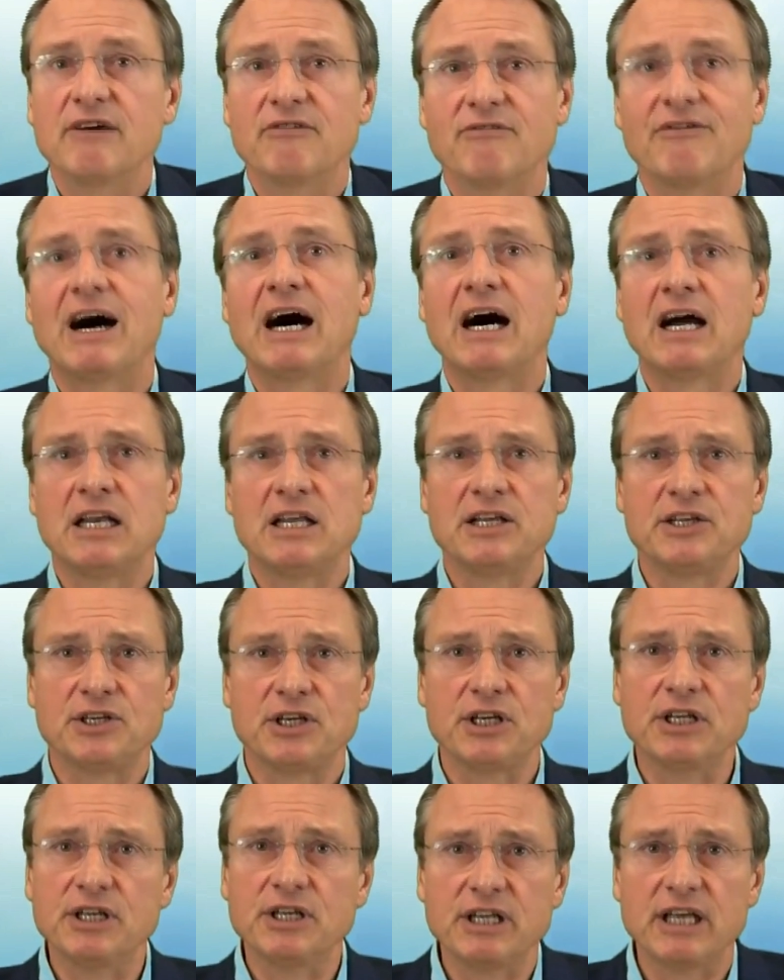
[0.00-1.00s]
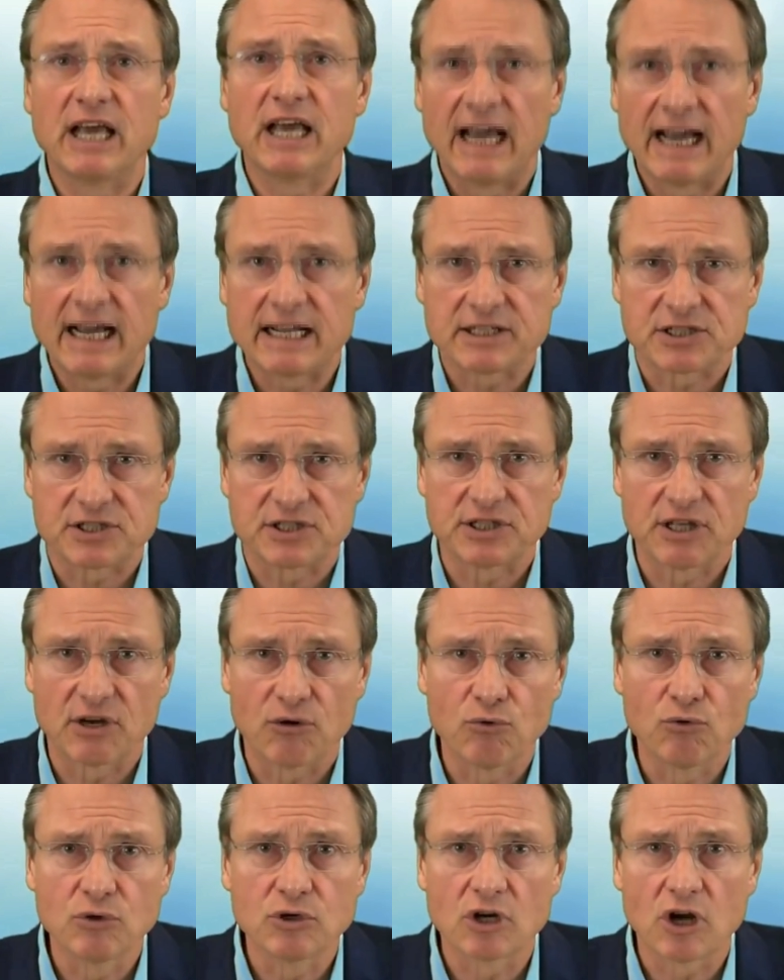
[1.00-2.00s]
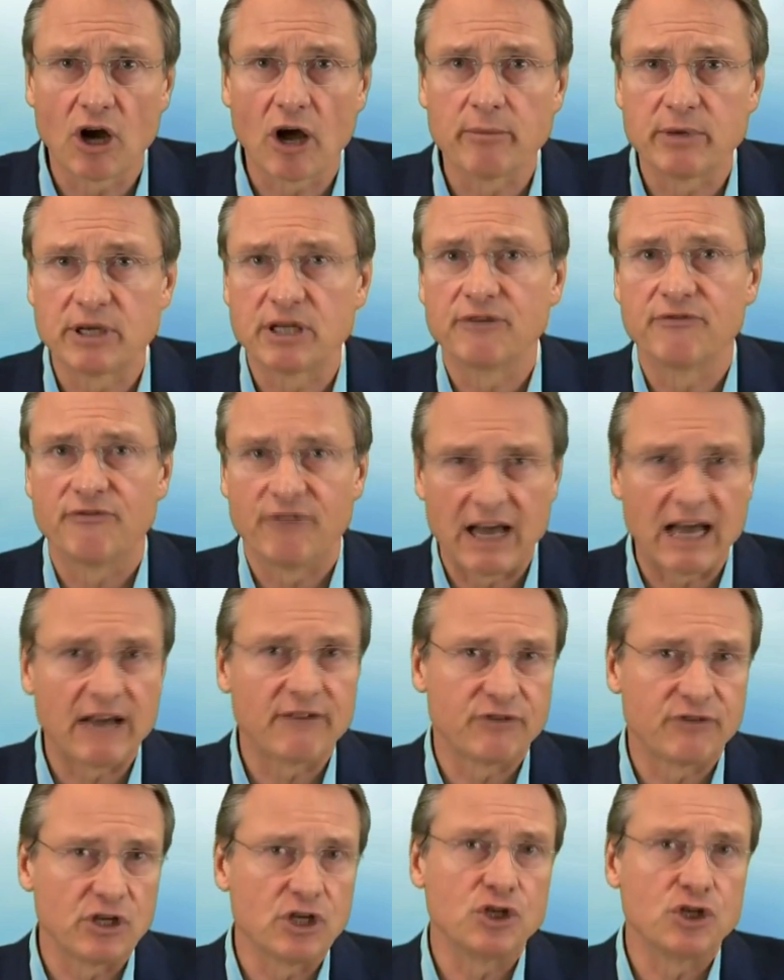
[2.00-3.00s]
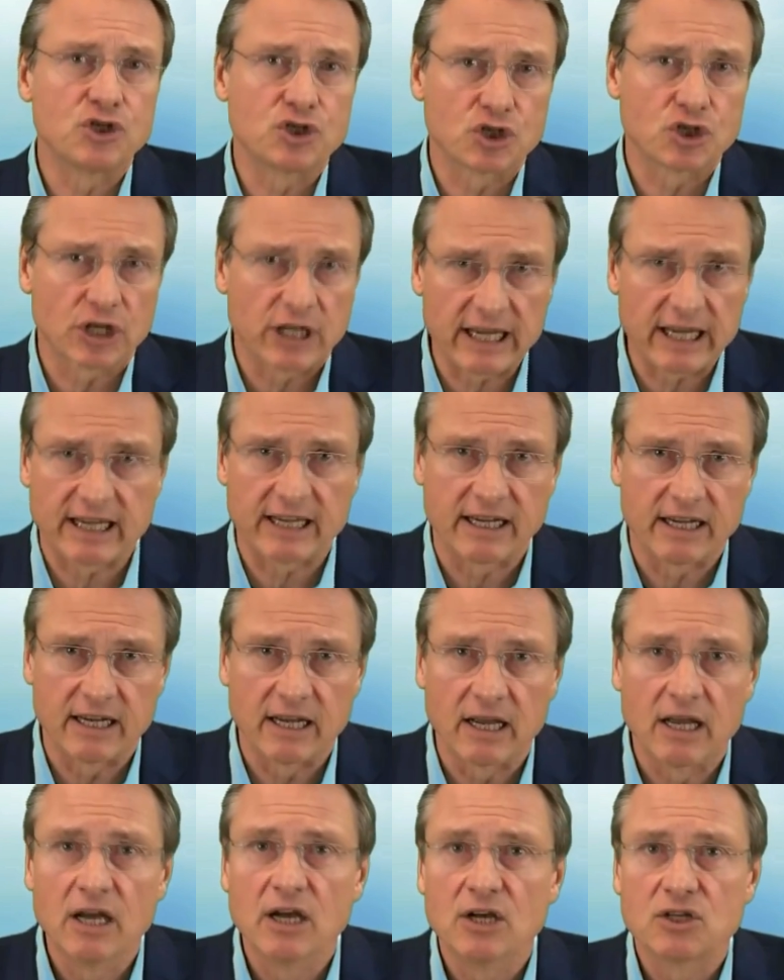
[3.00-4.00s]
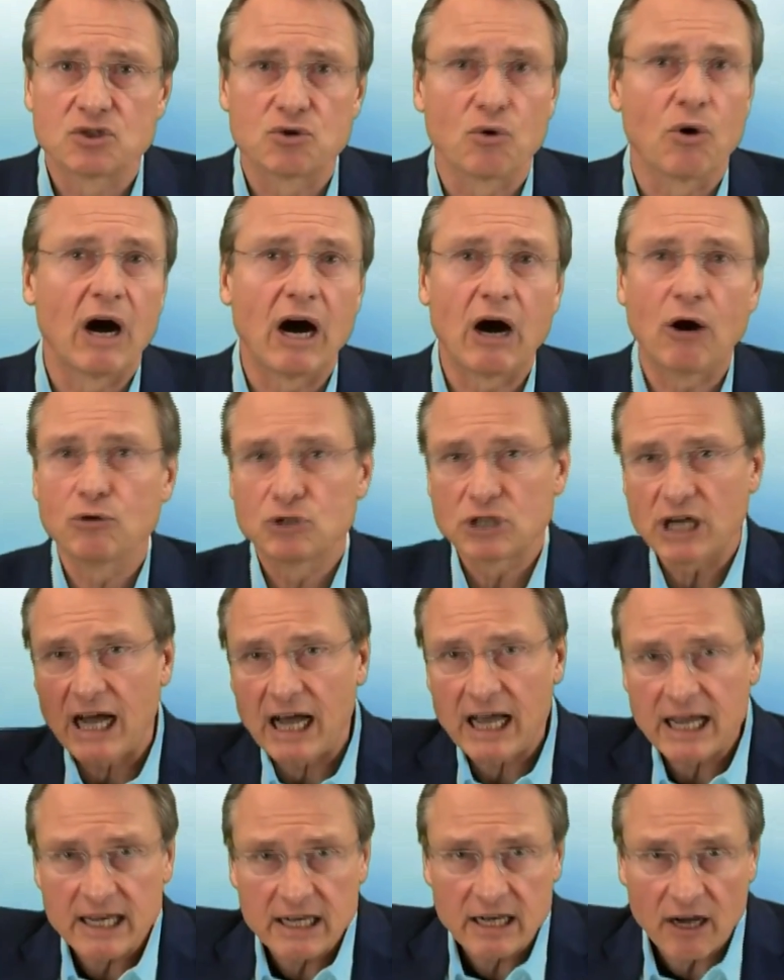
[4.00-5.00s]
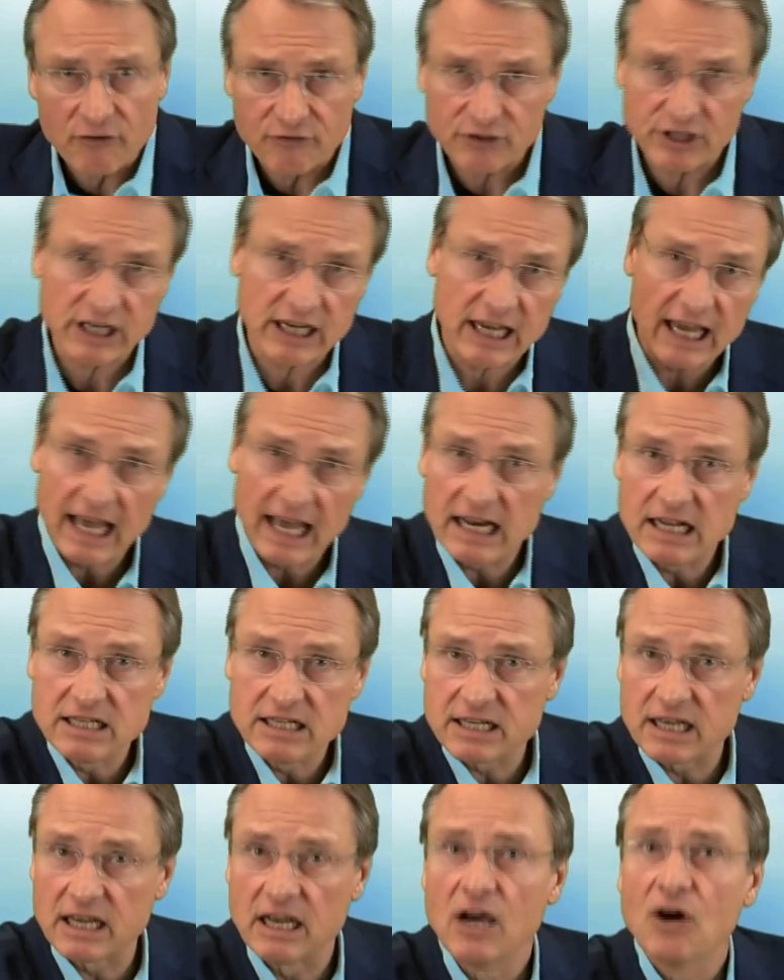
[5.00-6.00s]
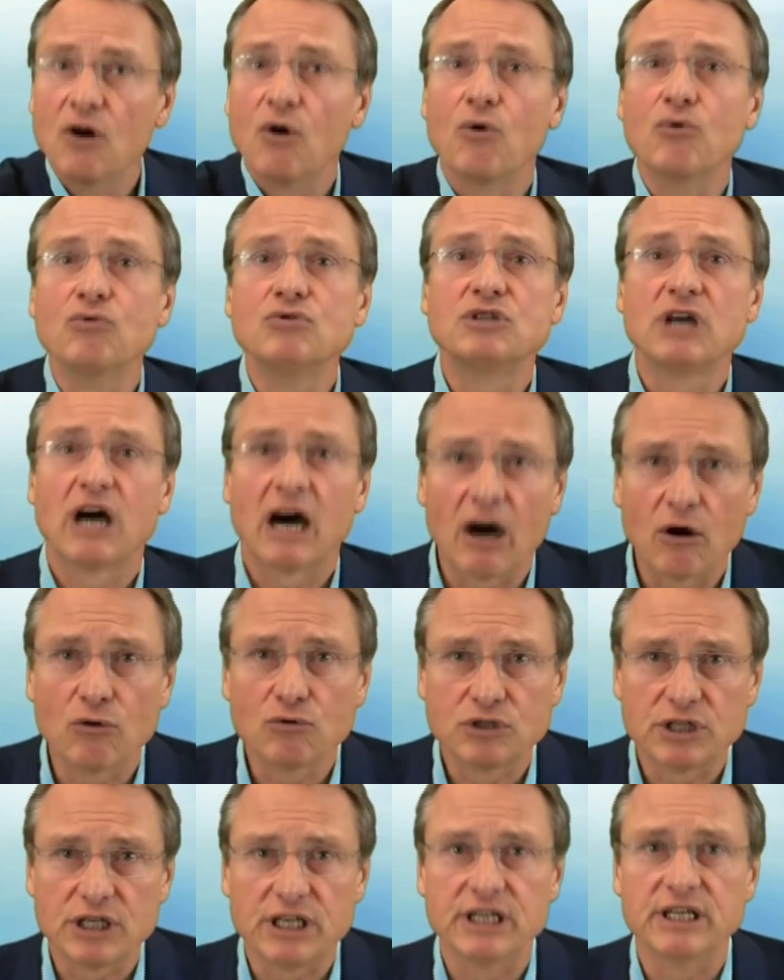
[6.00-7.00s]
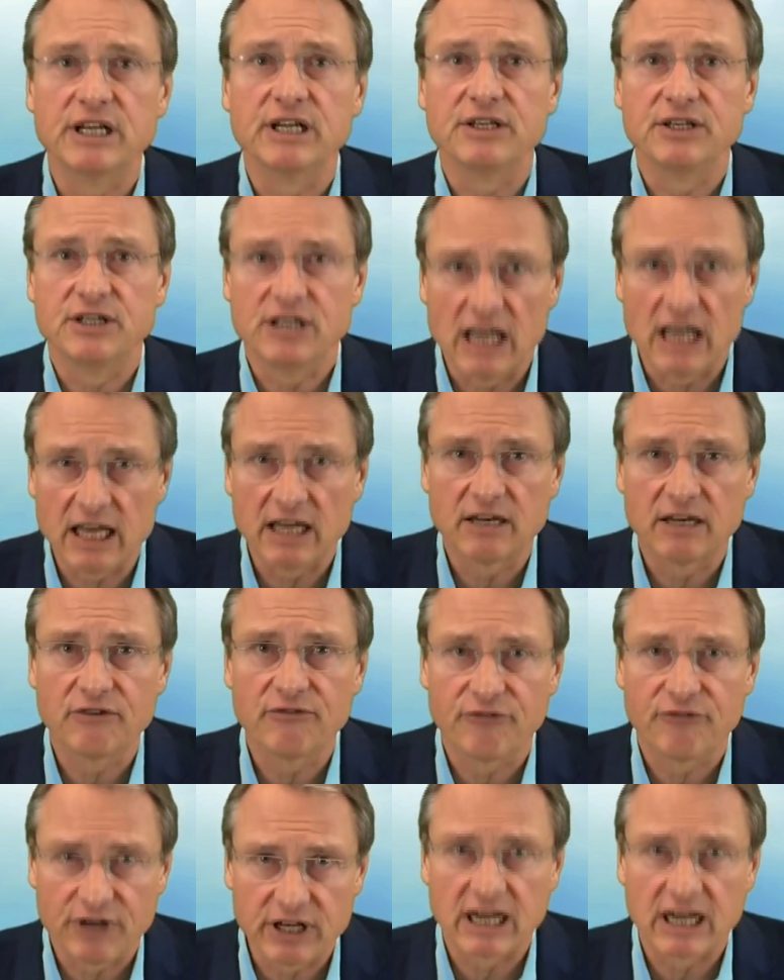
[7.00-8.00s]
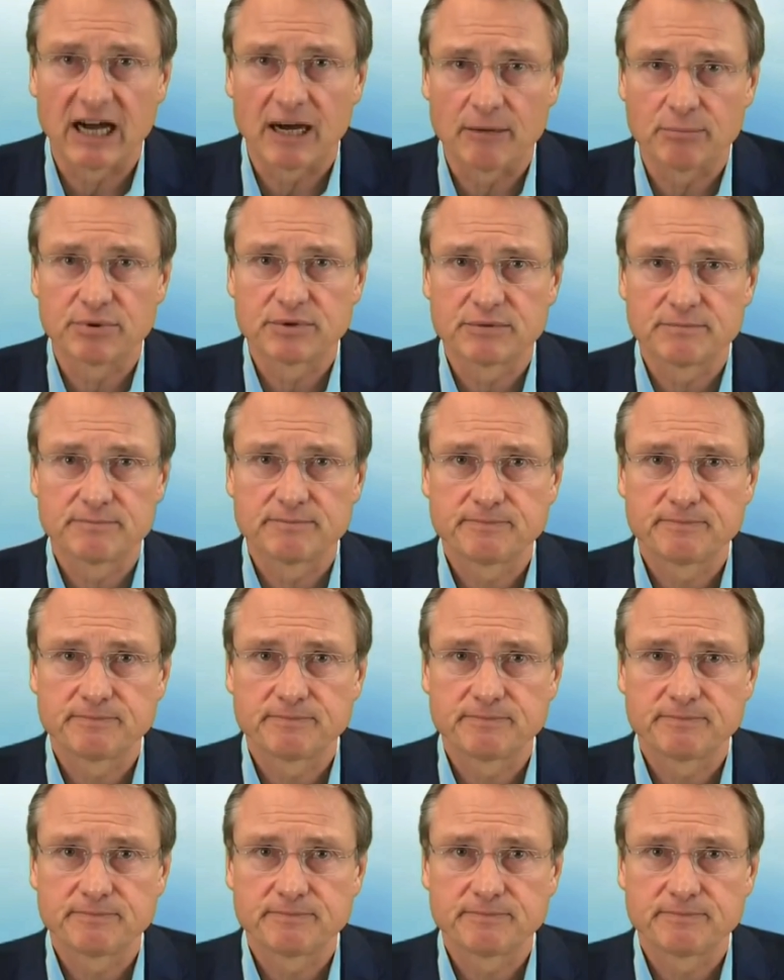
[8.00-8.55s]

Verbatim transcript: Wahrlich, in die Herzen der Ungläubigen werfe ich Schrecken. So haut ein auf ihre Hälse und haut ihnen jeden Finger ab.